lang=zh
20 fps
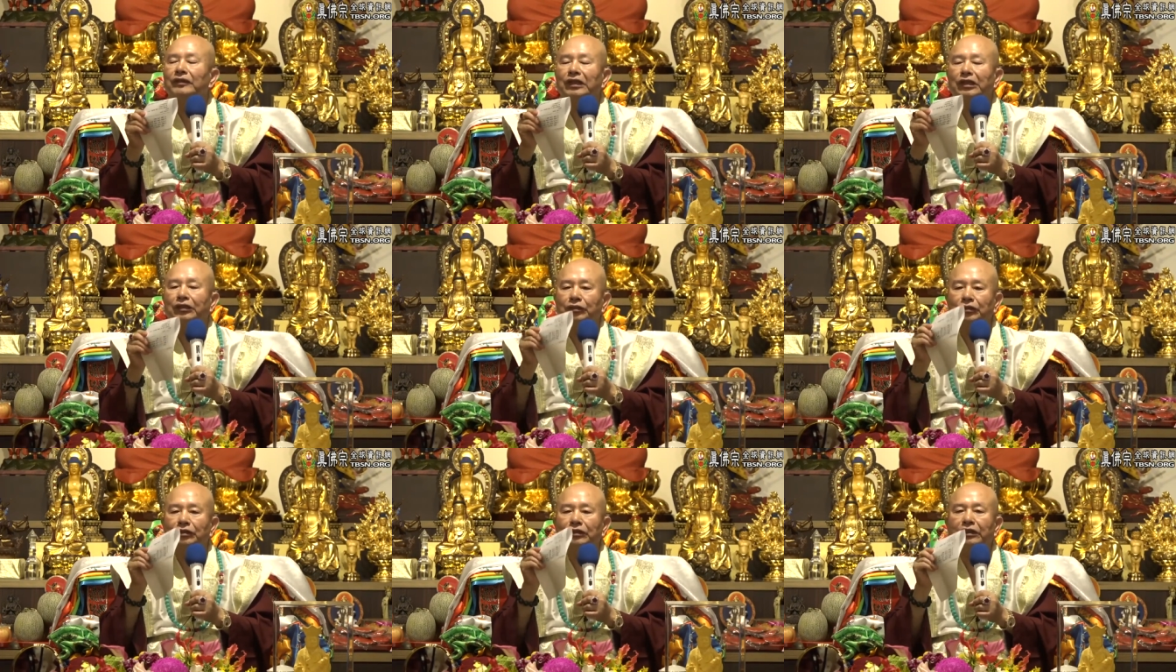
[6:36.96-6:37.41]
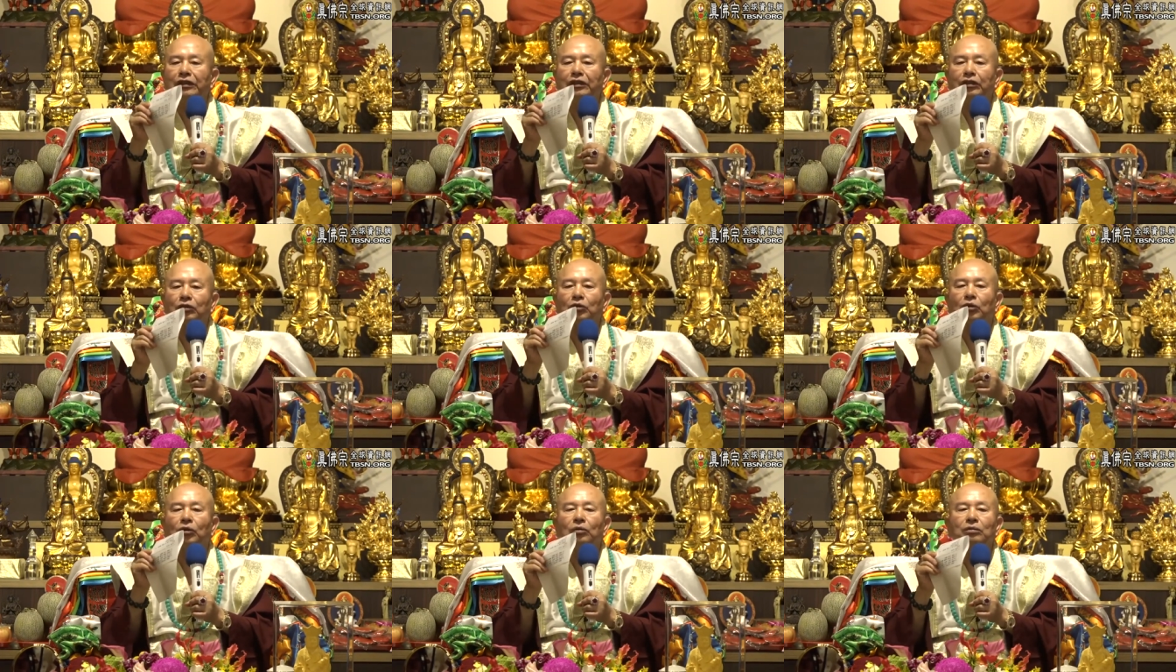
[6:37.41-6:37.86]
在
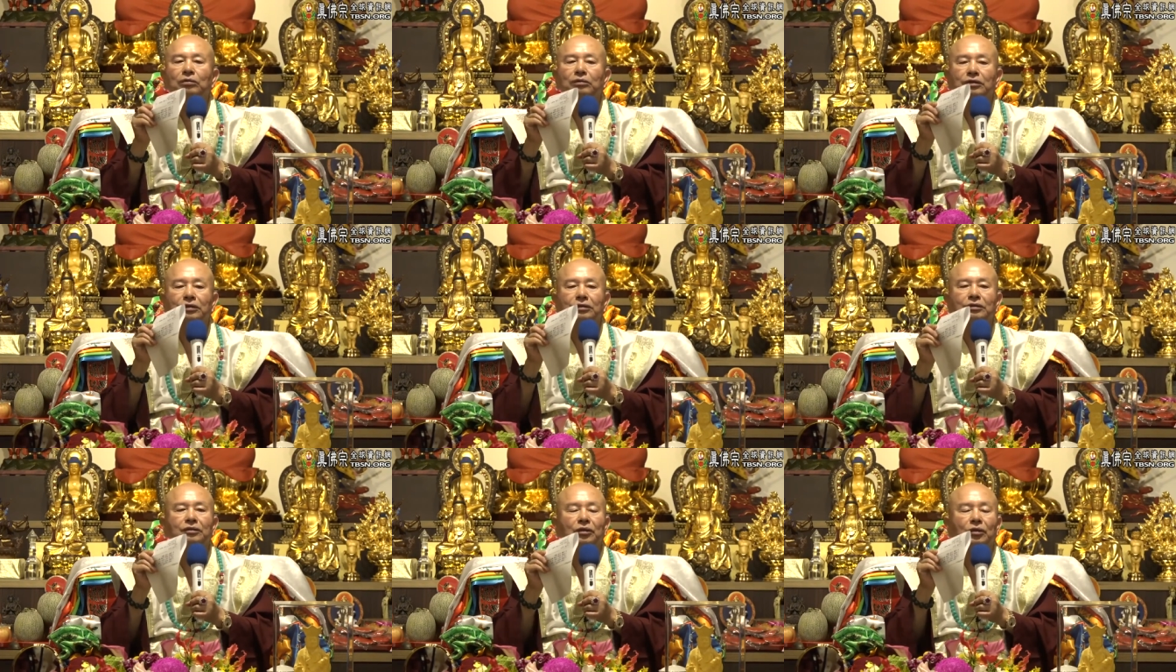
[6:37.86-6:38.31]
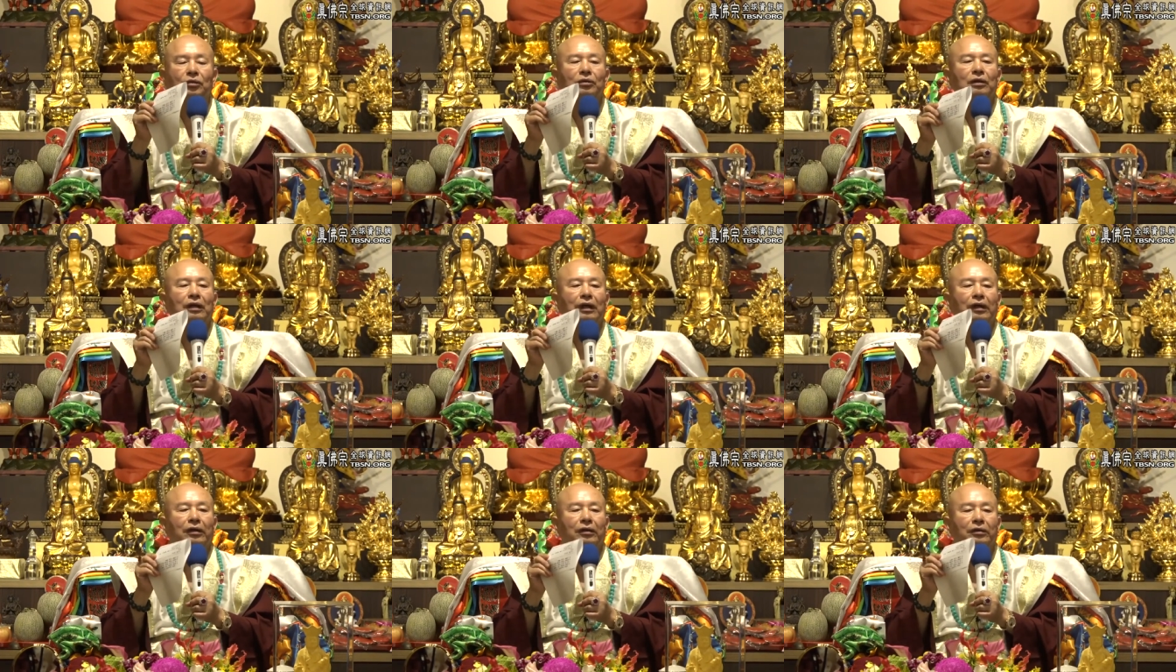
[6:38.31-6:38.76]
夜宫之
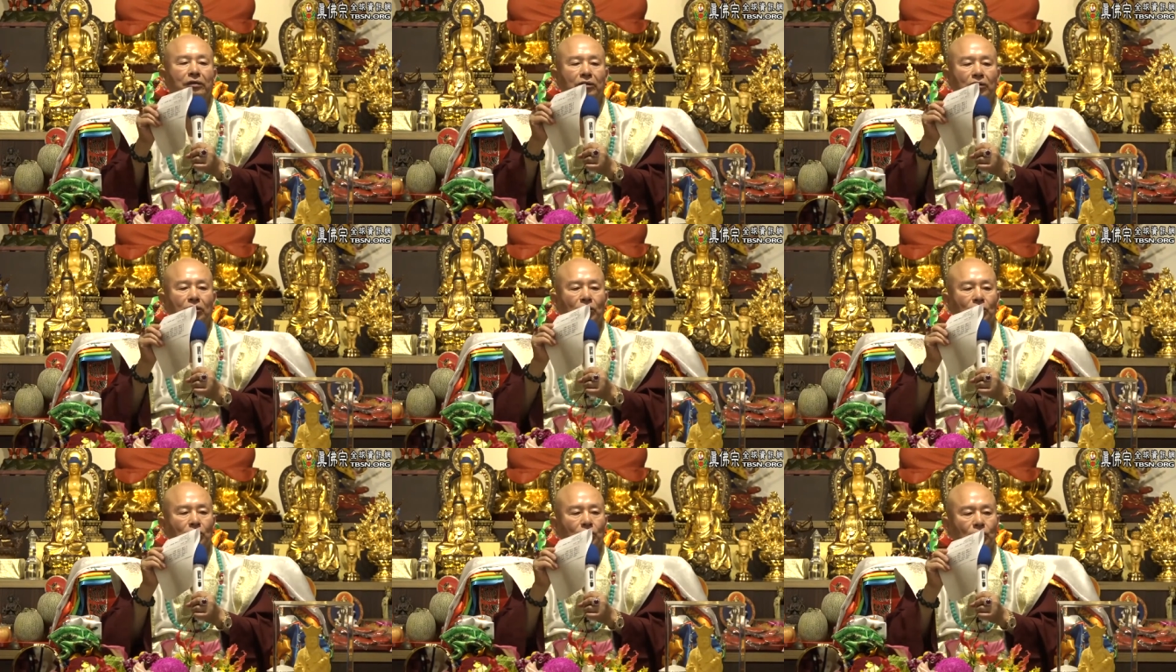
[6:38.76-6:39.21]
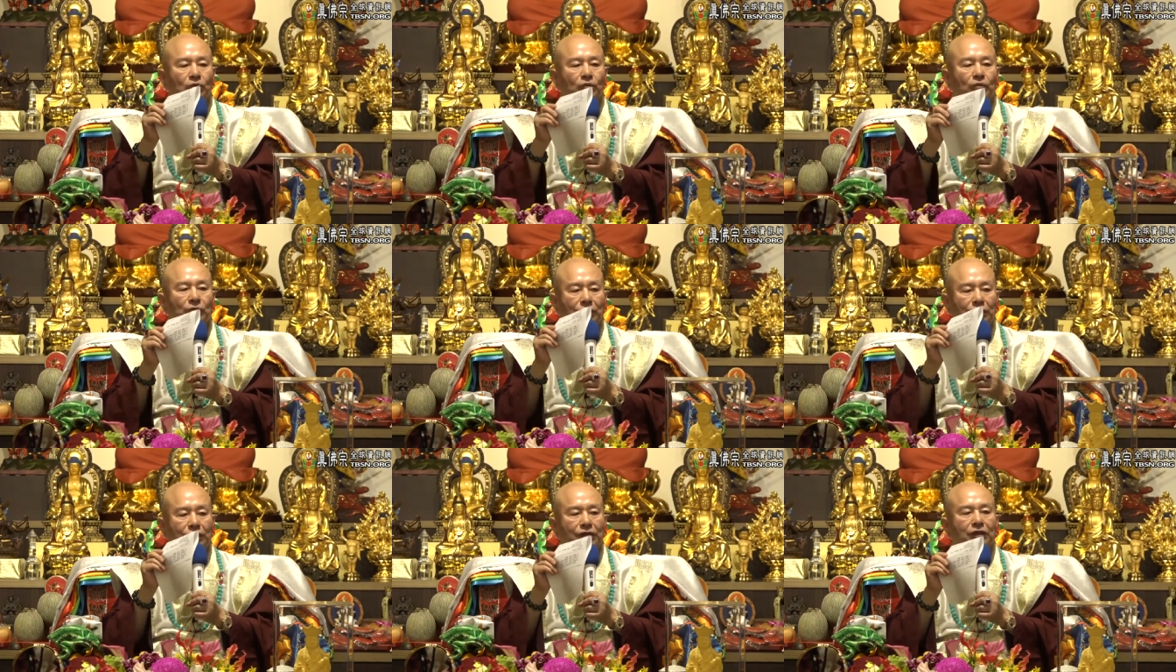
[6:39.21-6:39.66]
中啊，有
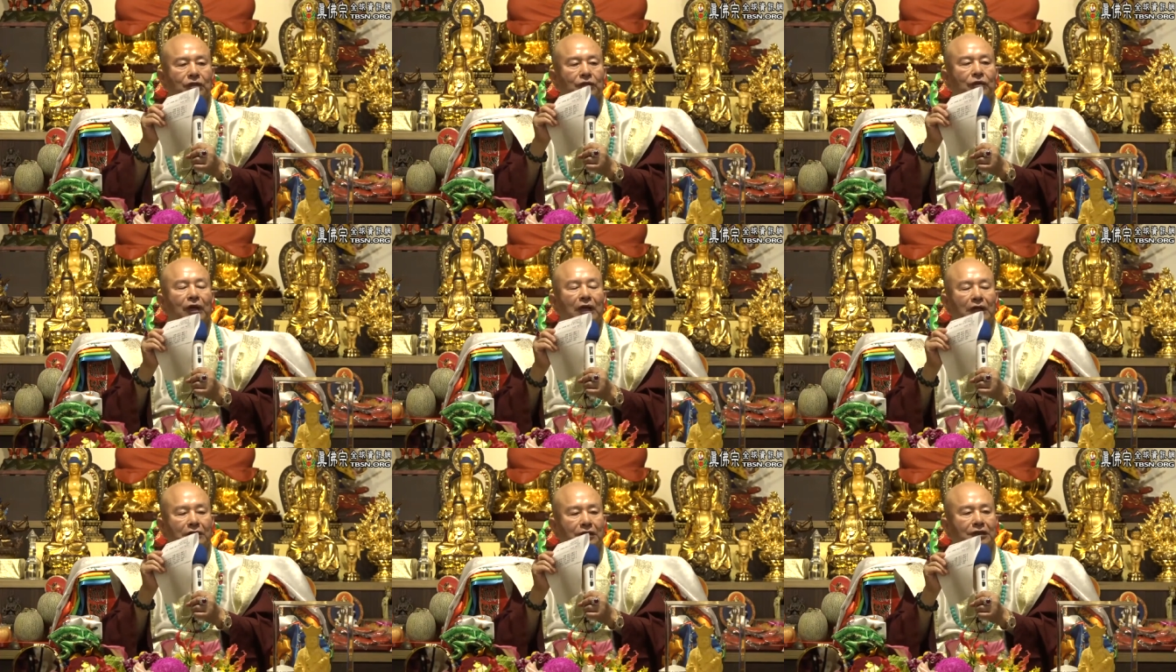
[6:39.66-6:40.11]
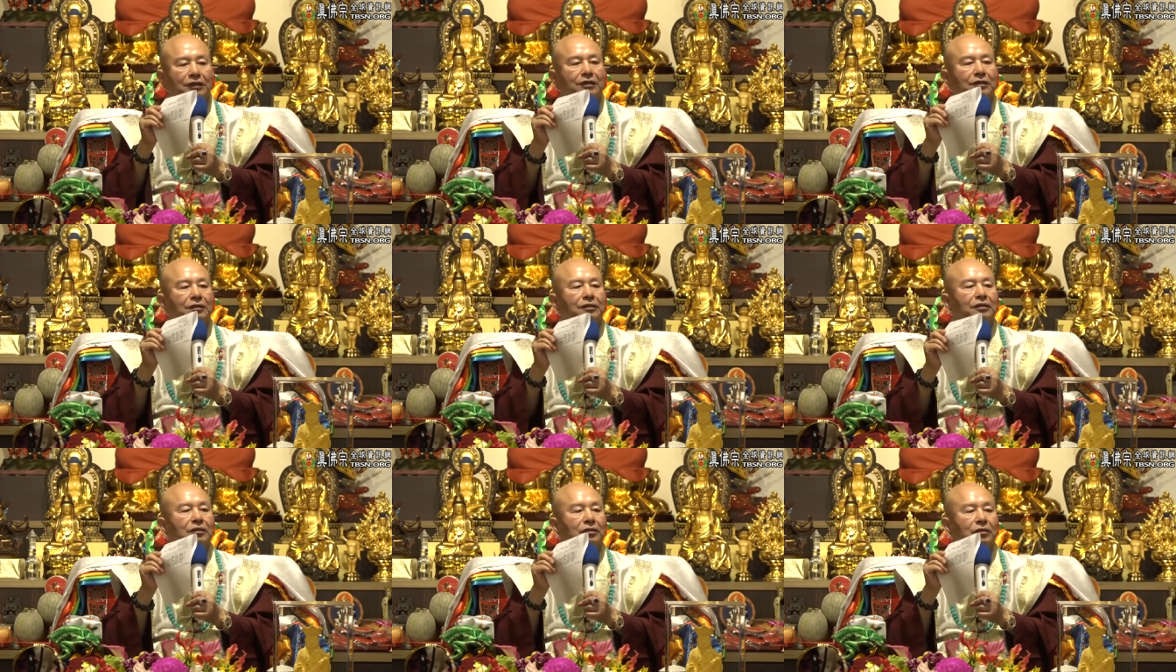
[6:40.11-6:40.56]
五色皇
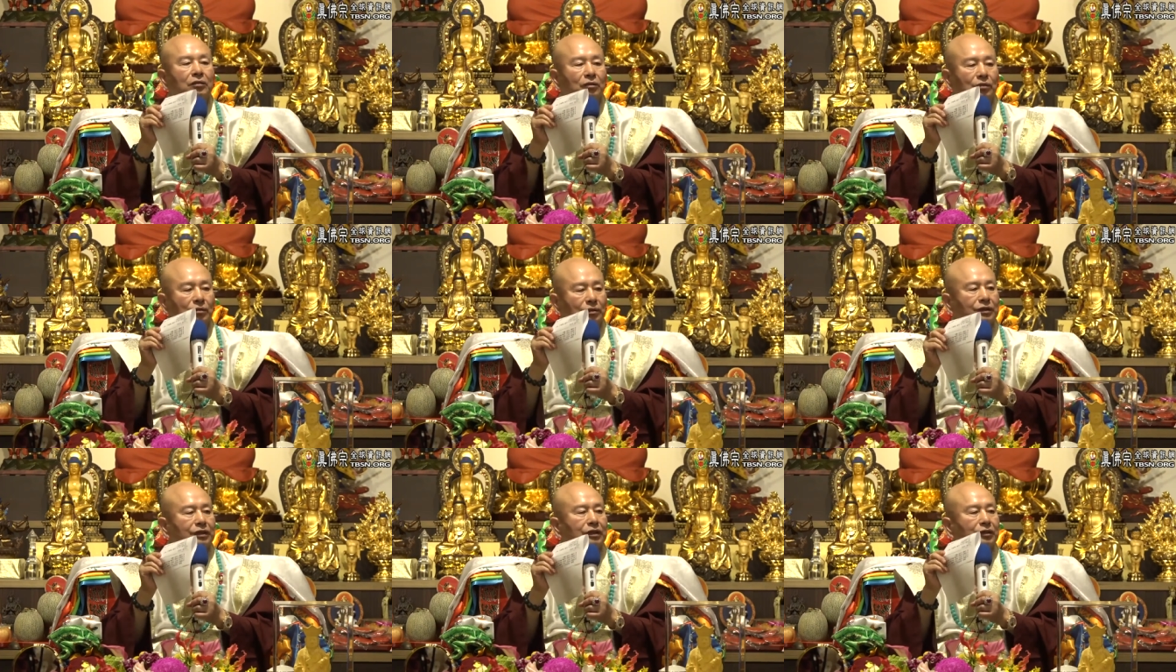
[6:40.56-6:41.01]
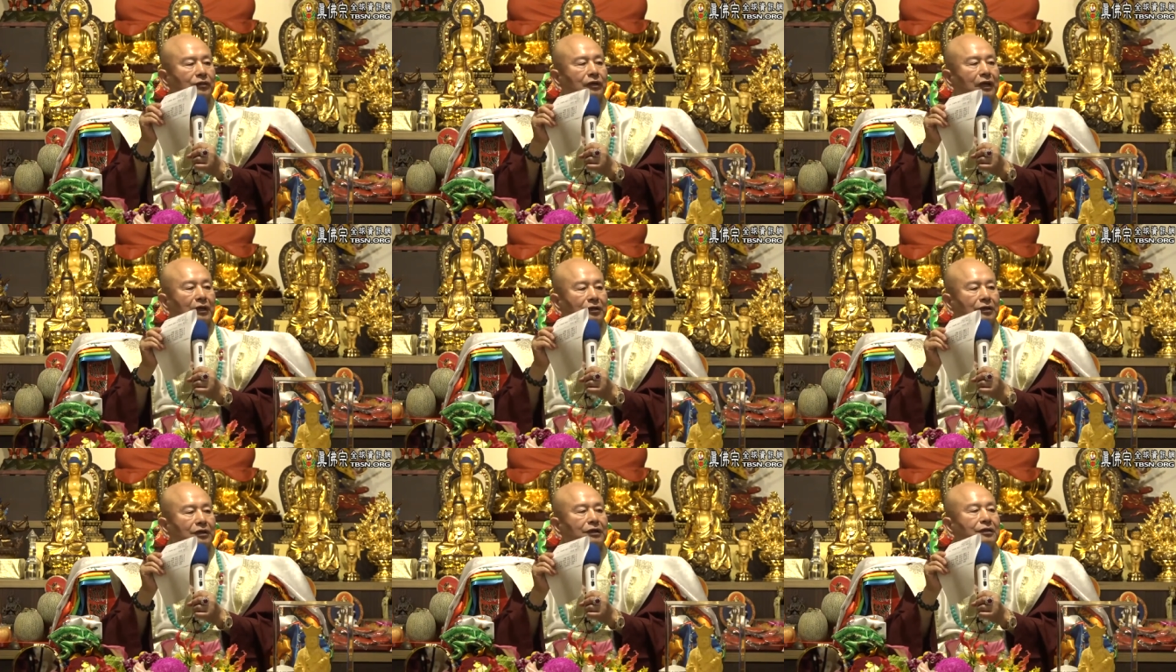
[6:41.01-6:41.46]
帝，五色
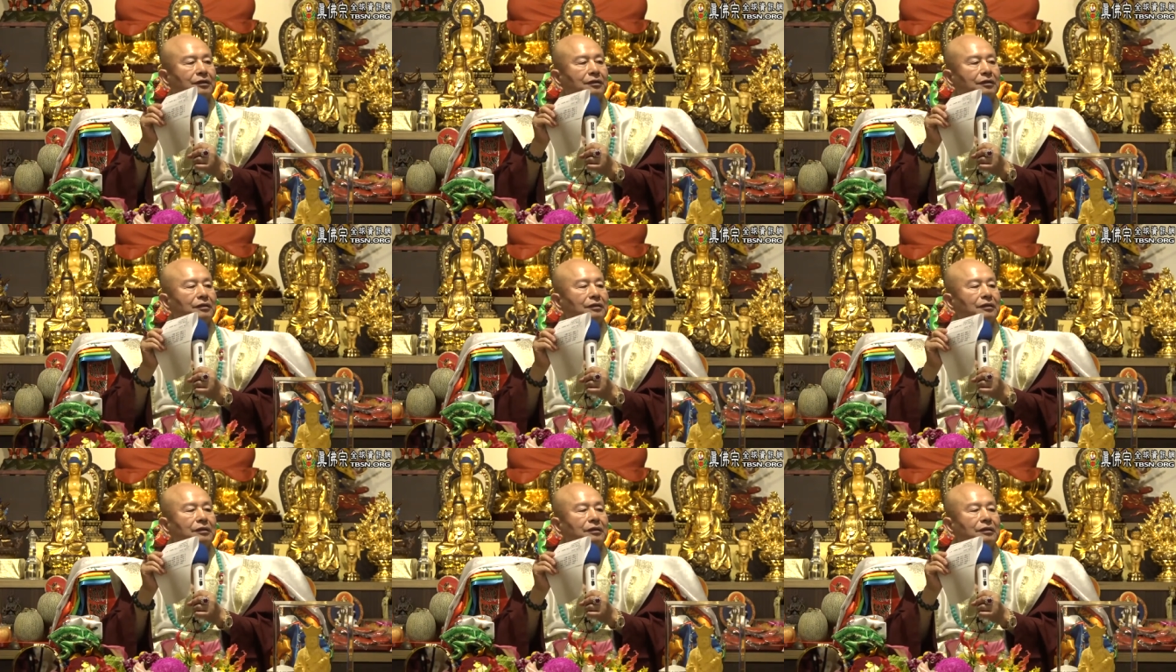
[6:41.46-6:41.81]
皇帝。